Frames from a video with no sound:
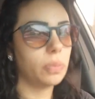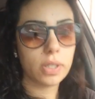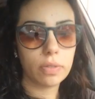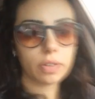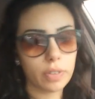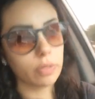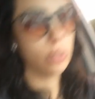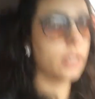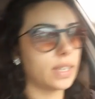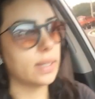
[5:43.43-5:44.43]
Mas eu vou levando
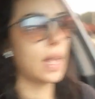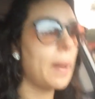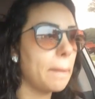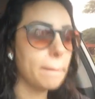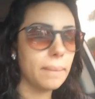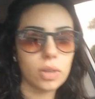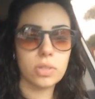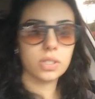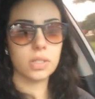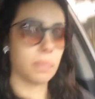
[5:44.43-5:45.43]
vocês, tá?
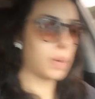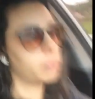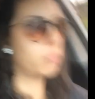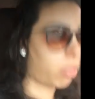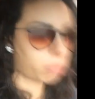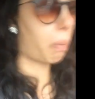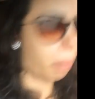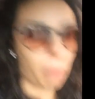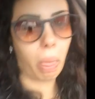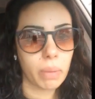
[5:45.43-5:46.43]
Nossa, pera.
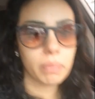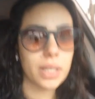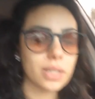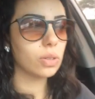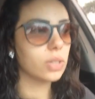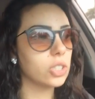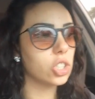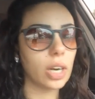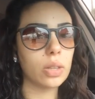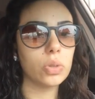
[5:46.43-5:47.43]
Parece que eu tô andando
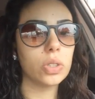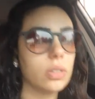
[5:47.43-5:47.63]
de trator.